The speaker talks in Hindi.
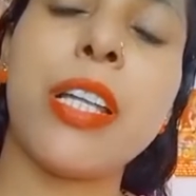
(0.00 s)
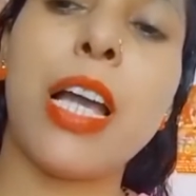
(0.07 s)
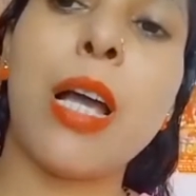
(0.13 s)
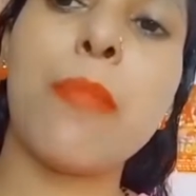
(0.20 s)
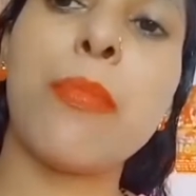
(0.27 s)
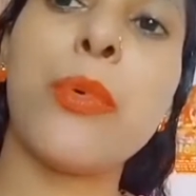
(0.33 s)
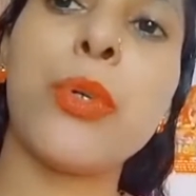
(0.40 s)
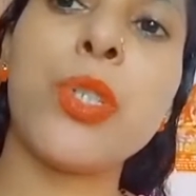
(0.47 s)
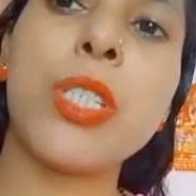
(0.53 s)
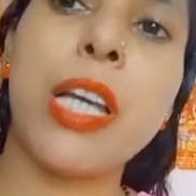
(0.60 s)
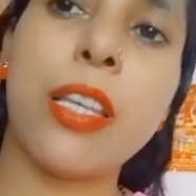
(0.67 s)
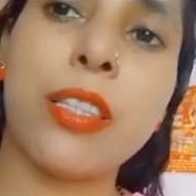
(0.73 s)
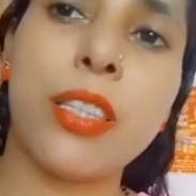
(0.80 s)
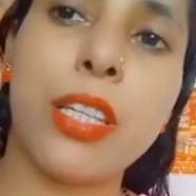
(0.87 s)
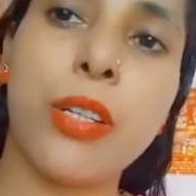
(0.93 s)
आप खुद
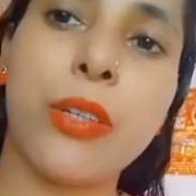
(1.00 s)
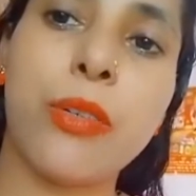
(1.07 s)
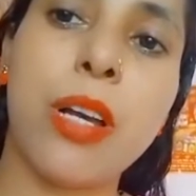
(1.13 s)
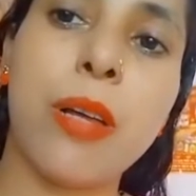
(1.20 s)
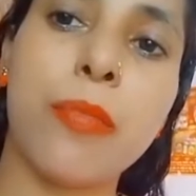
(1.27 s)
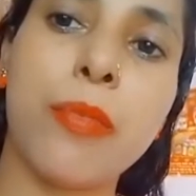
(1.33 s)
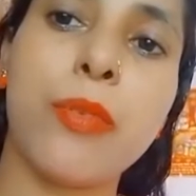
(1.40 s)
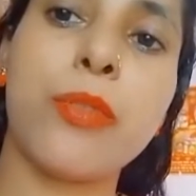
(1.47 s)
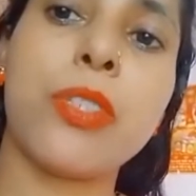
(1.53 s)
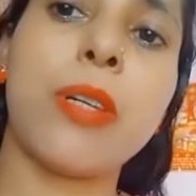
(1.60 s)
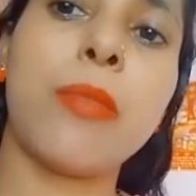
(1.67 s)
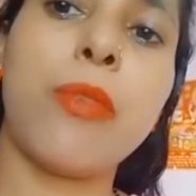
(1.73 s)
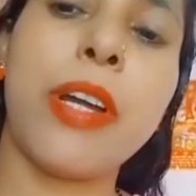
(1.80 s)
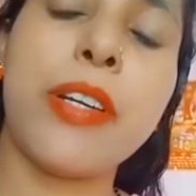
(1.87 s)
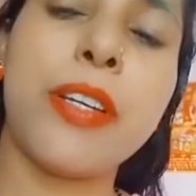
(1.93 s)
जानते हो आप लोग सब
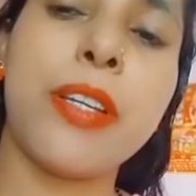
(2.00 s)
वाई